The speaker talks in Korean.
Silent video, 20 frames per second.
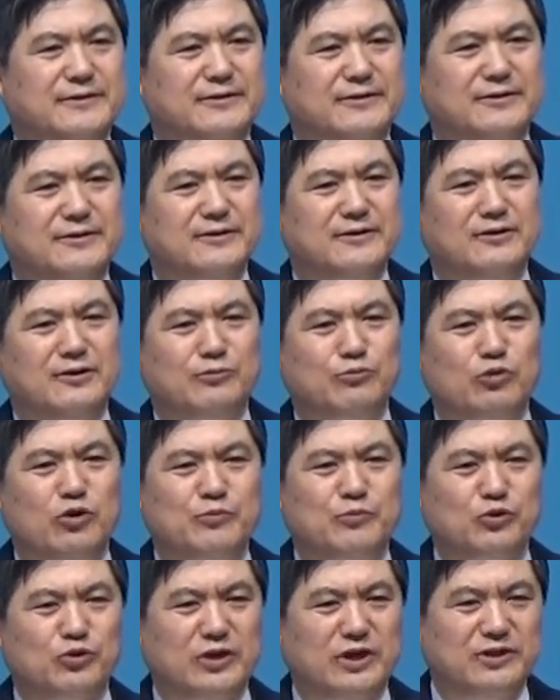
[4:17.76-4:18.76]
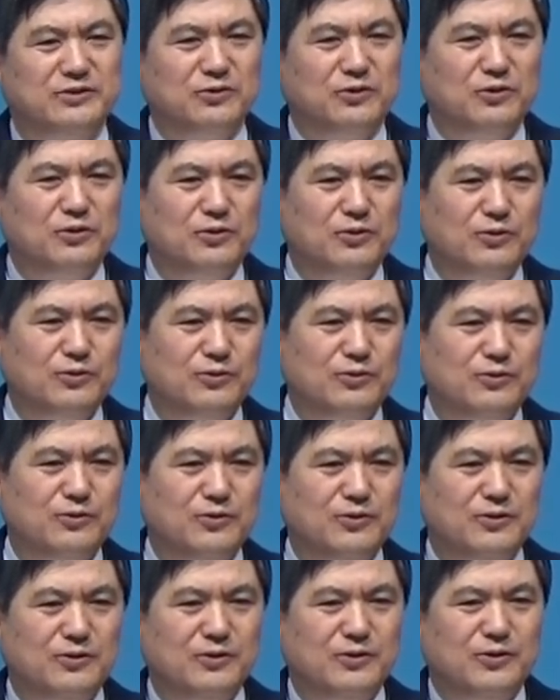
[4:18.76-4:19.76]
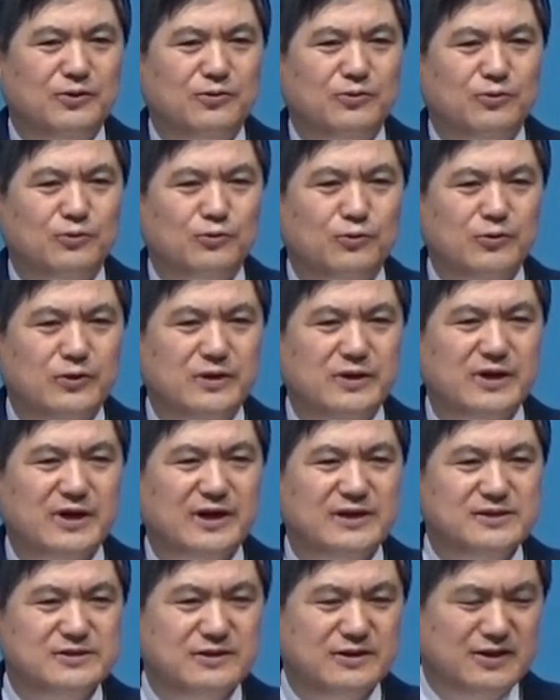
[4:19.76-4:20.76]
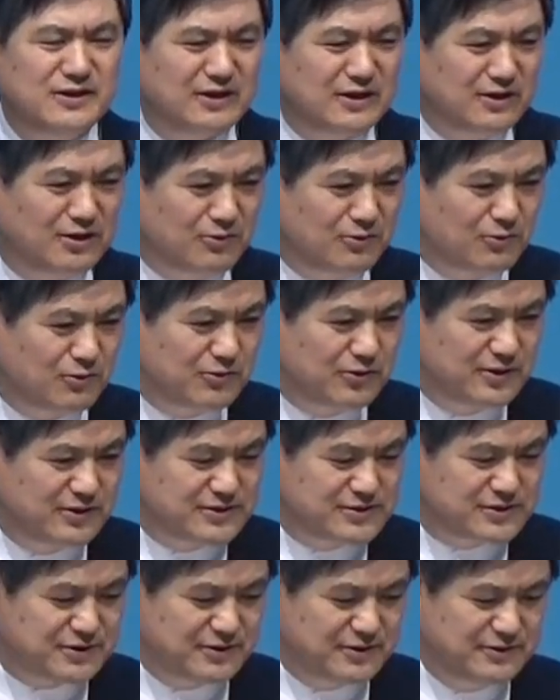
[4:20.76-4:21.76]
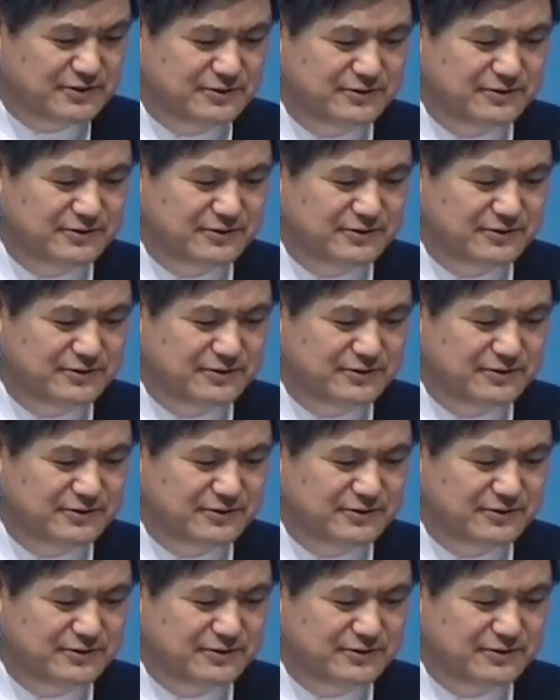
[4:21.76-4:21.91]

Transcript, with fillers: 근데 무엇보다도 5월 가정의 달이고 그래서